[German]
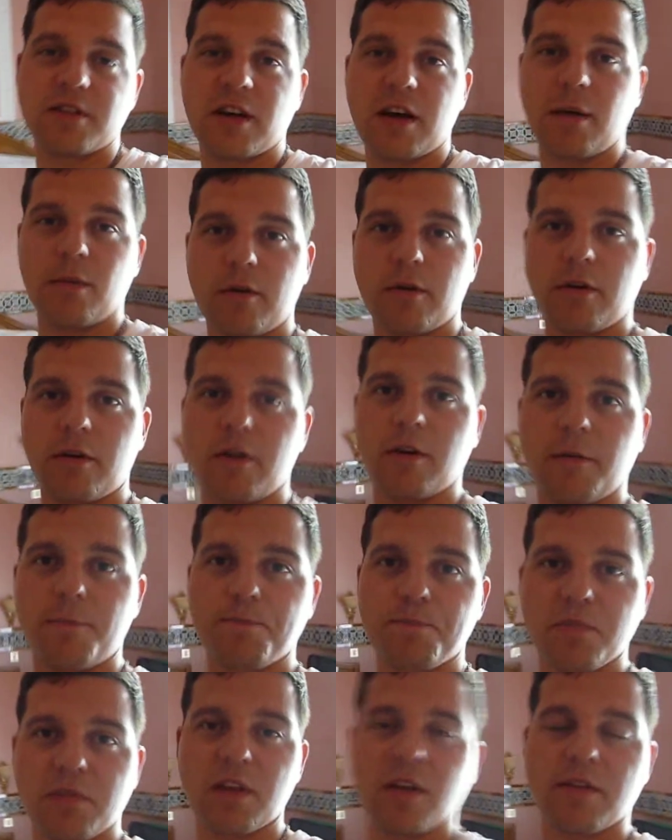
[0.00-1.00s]
aber
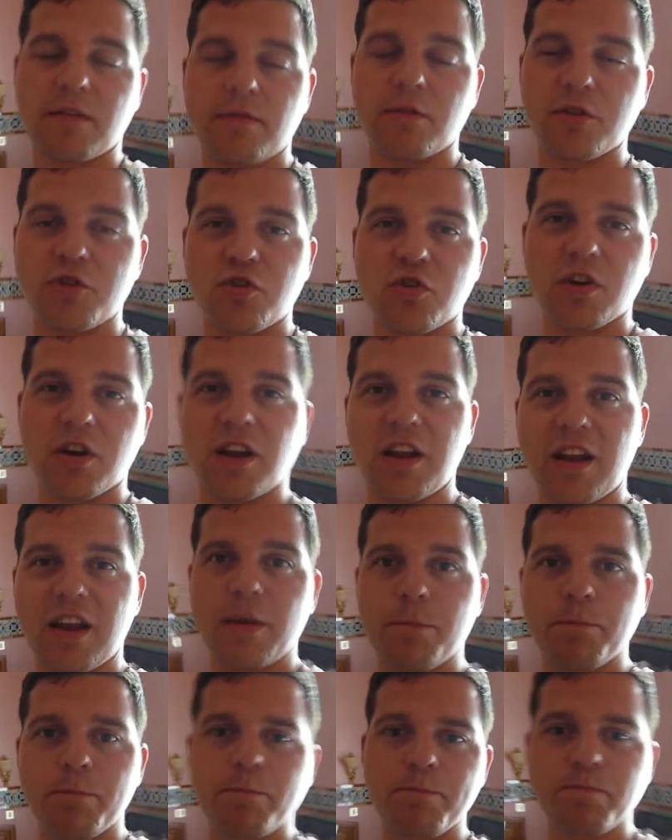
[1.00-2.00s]
das wird schon
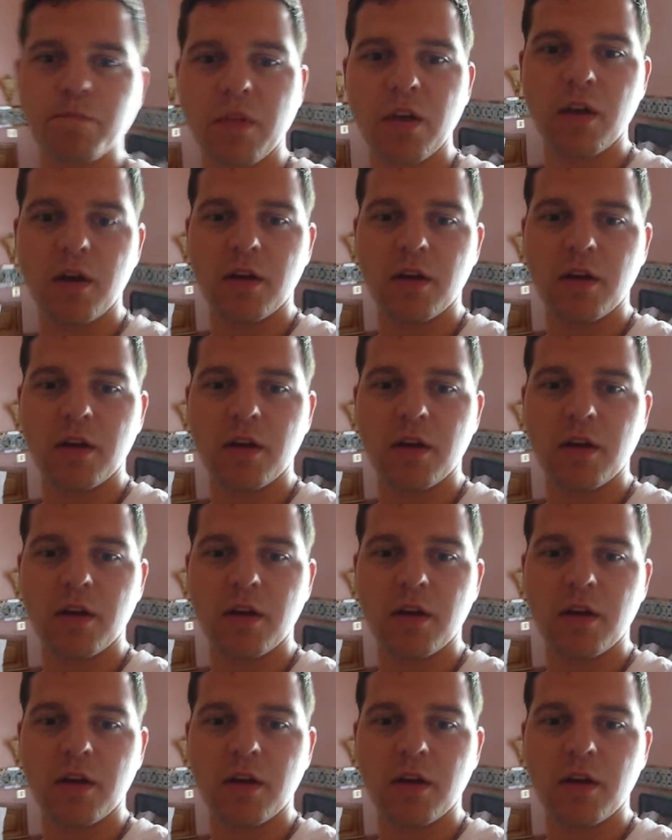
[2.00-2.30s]
klappen.